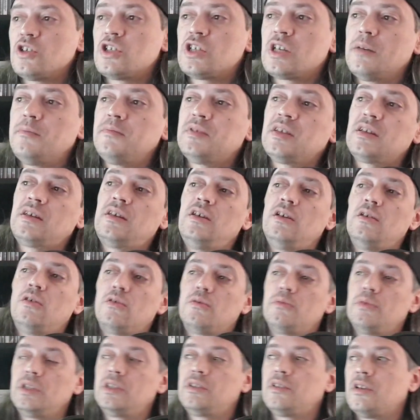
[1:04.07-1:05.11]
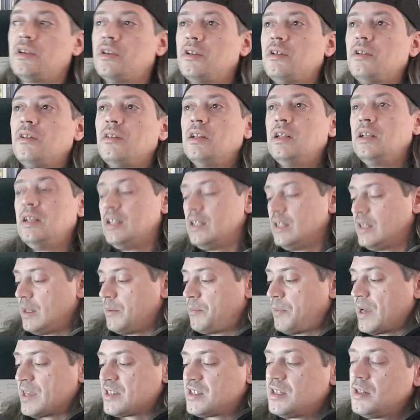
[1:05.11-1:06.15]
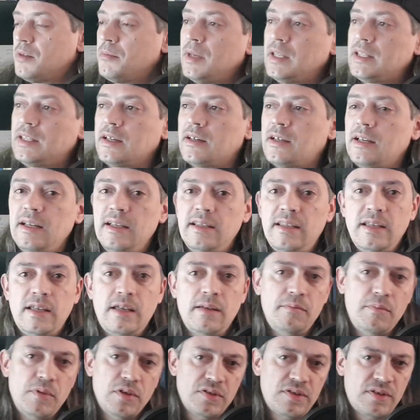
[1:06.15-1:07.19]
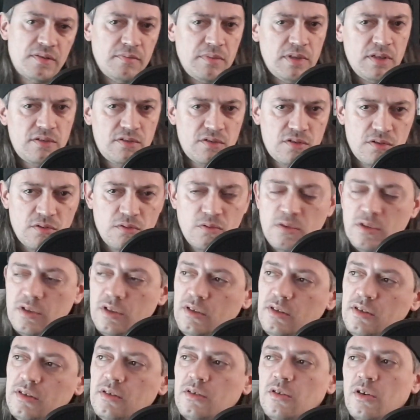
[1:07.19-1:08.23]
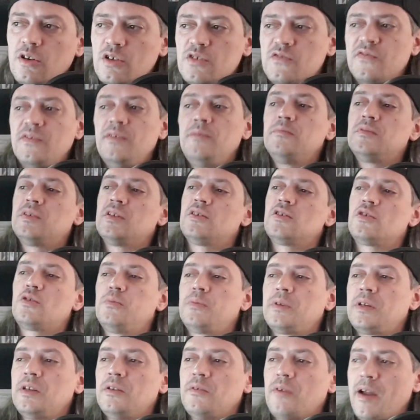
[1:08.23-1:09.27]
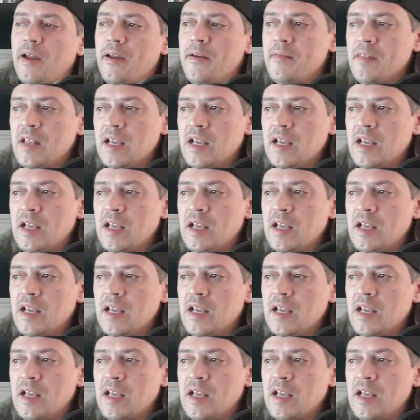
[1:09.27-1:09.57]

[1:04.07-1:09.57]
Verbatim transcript: chegamos aqui ao Returnal na página Metacritic e, meus amigos, o que nós vimos a descobrir, não é?